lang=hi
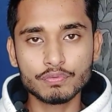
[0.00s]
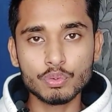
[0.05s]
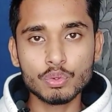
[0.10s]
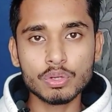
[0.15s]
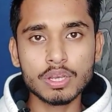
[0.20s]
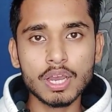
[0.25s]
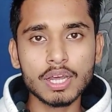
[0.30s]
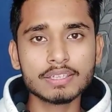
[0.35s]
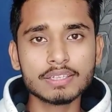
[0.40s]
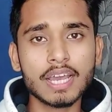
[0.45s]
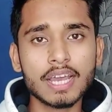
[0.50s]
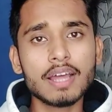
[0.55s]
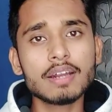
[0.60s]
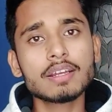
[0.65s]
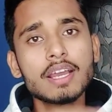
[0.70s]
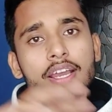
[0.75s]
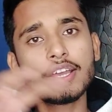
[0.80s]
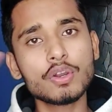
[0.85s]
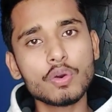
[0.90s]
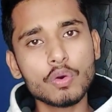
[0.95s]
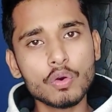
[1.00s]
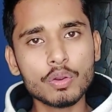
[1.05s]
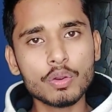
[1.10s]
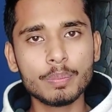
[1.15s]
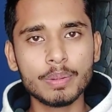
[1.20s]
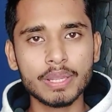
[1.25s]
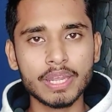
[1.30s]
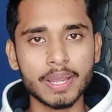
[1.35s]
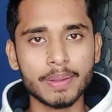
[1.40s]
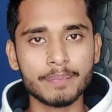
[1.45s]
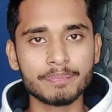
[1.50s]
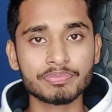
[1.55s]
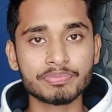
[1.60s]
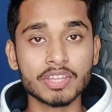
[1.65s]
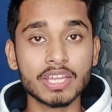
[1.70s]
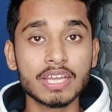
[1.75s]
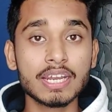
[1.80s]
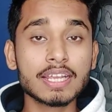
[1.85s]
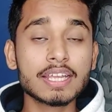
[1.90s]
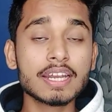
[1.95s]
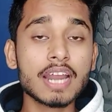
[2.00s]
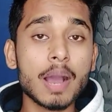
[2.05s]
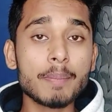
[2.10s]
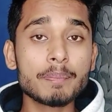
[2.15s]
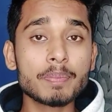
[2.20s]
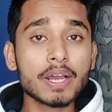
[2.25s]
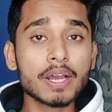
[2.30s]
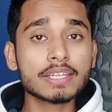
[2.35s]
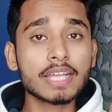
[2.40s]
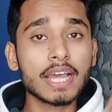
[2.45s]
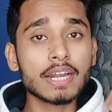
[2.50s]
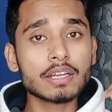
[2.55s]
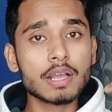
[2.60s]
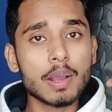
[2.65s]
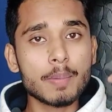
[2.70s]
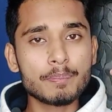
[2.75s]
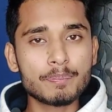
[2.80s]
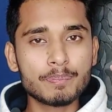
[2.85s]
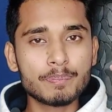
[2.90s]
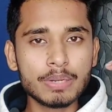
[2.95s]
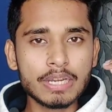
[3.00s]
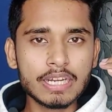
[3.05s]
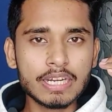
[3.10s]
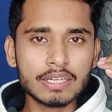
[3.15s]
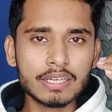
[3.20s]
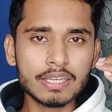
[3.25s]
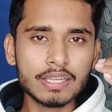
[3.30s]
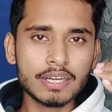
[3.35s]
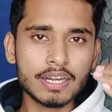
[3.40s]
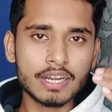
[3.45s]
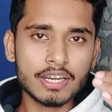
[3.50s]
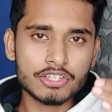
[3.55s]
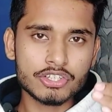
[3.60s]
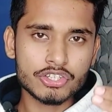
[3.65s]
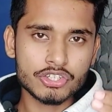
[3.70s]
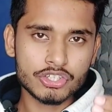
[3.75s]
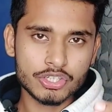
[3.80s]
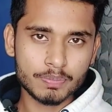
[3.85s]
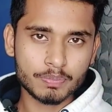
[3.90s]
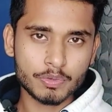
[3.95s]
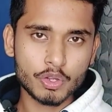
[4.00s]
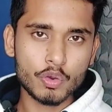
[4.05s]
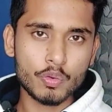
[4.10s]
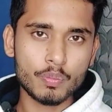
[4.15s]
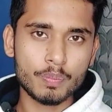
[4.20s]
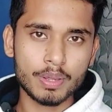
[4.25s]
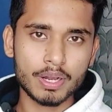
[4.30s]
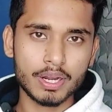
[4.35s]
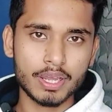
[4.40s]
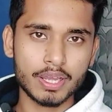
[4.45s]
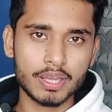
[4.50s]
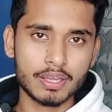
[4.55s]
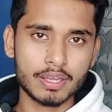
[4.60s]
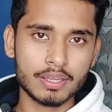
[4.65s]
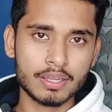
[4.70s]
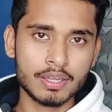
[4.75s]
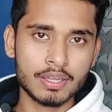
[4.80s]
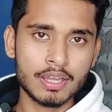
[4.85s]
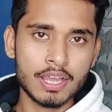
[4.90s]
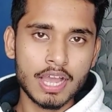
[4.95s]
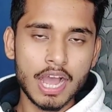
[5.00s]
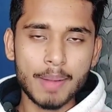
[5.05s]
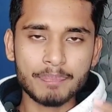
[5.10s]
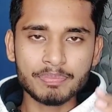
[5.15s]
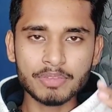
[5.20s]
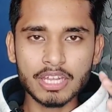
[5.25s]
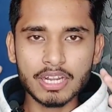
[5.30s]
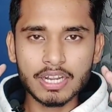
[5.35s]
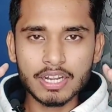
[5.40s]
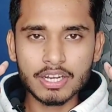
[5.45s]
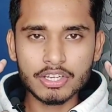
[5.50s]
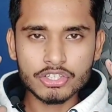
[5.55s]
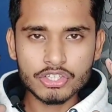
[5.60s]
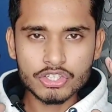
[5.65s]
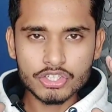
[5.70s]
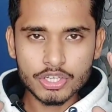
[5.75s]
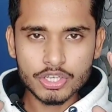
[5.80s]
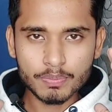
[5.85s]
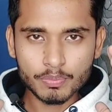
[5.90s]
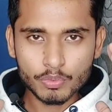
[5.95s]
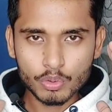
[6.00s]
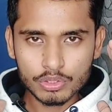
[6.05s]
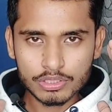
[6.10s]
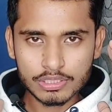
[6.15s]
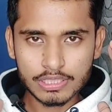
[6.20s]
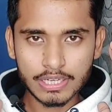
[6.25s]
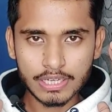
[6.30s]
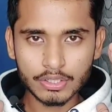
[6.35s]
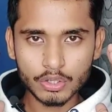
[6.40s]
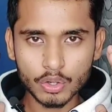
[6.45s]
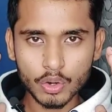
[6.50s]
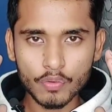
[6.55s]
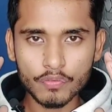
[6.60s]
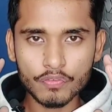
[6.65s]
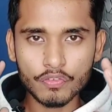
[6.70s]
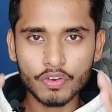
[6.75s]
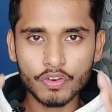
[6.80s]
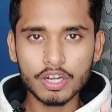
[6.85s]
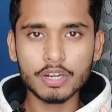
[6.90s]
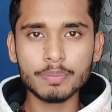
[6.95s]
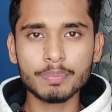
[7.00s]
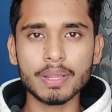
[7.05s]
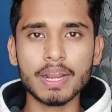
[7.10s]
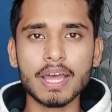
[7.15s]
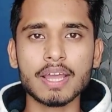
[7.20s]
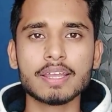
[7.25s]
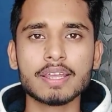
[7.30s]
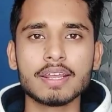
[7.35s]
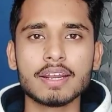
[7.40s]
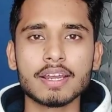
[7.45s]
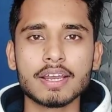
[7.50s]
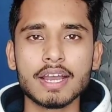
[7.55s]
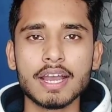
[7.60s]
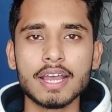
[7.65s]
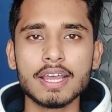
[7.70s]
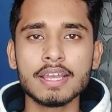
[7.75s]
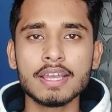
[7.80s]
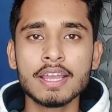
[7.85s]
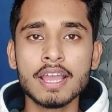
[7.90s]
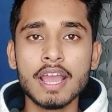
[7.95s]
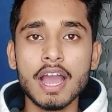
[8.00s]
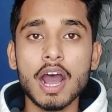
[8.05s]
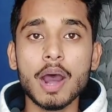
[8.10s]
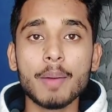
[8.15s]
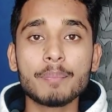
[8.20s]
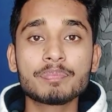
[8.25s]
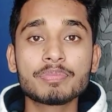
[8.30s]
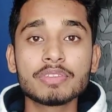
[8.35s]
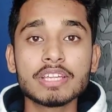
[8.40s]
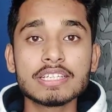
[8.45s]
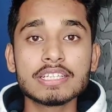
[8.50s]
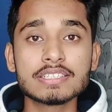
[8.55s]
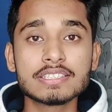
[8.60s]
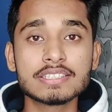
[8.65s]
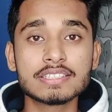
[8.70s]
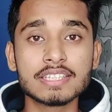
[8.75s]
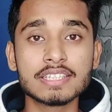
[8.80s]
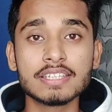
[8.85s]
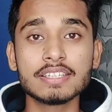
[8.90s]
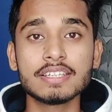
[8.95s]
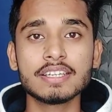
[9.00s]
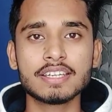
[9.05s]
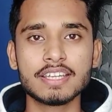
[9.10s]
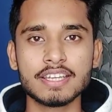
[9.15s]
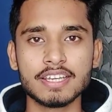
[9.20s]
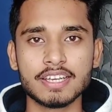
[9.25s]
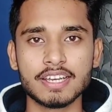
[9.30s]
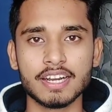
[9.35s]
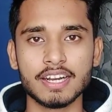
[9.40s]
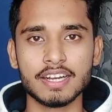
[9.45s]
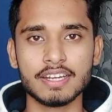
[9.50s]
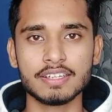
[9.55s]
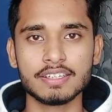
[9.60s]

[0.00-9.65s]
उनका ध्यान कहीं और भी है लेकिन आपका ध्यान कंप्लीटली रिलेशनशिप के ऊपर है अपने रिलेशनशिप को सेंटर ऑफ वर्ल्ड बना के रखा है अपने जिंदगी का